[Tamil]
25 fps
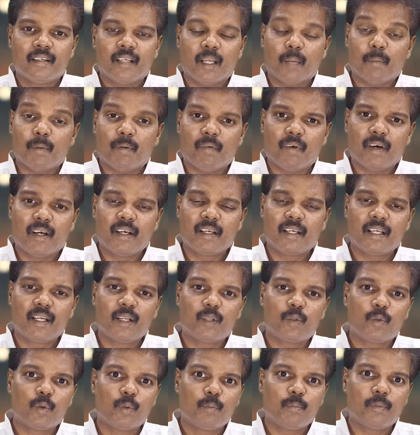நம்ம வாழ்க்கையில
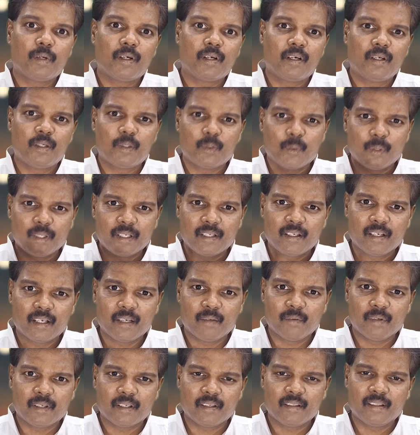துன்பங்கள்
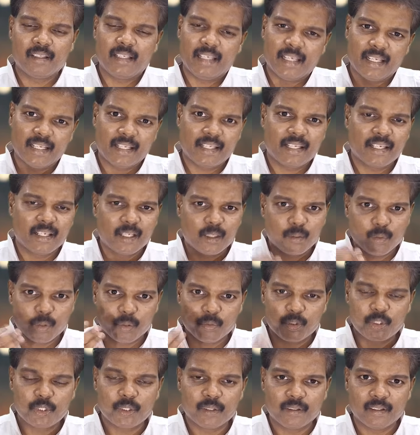துயரங்கள் வர்றது இயற்கையான ஒரு
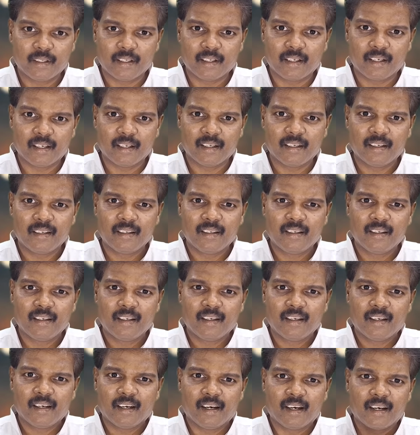விஷயம் தாங்க
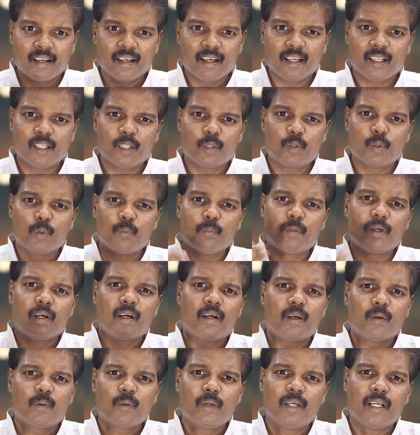ஆனா அந்த
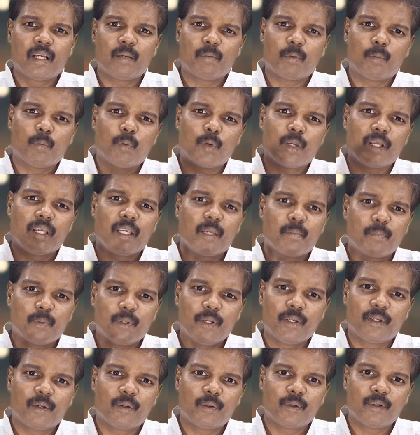துன்பங்களுக்குள்ளேயே நம்ம முடங்கி
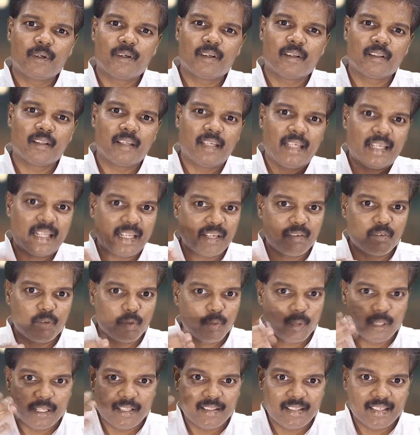போய் இருக்கணுங்கிறது
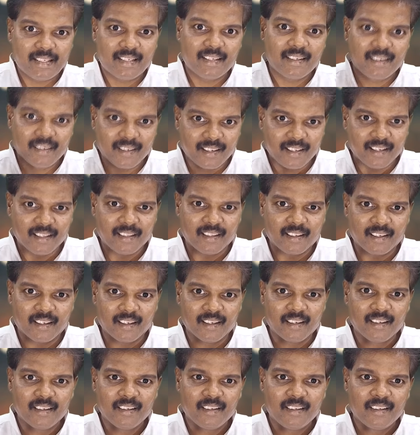இறைவனுடைய திட்டம் கிடையாதுங்க
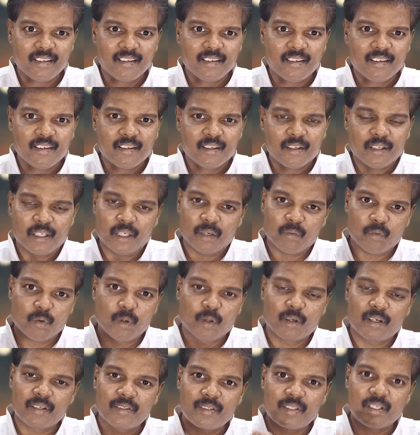
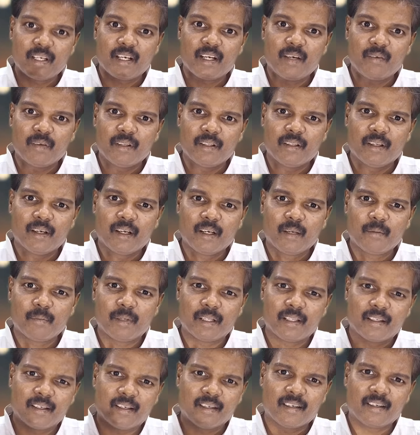எவ்வளவு கஷ்டங்கள் வந்தாலும்
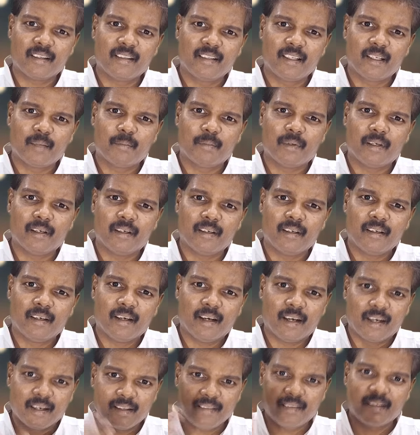அதை கடந்து நம்ம
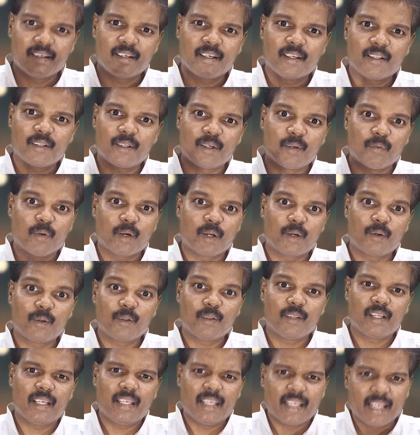அடுத்த கட்டத்துக்கு
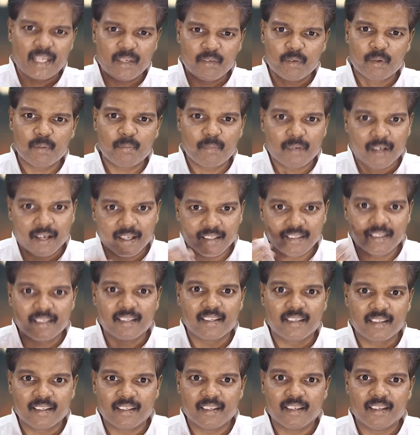வரணும் தான் இறைவனும்
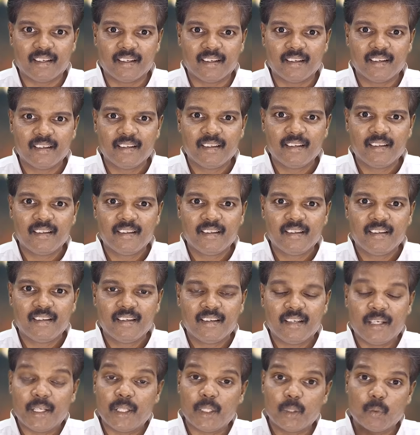காத்துக்கிட்டு இருக்காரு
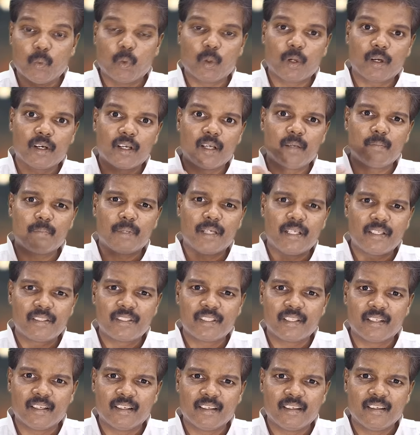இந்த ஒரு நாள்
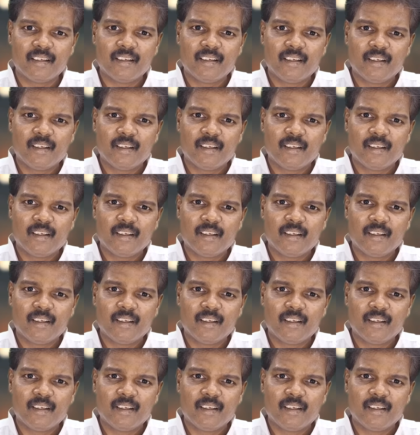பயிற்சியில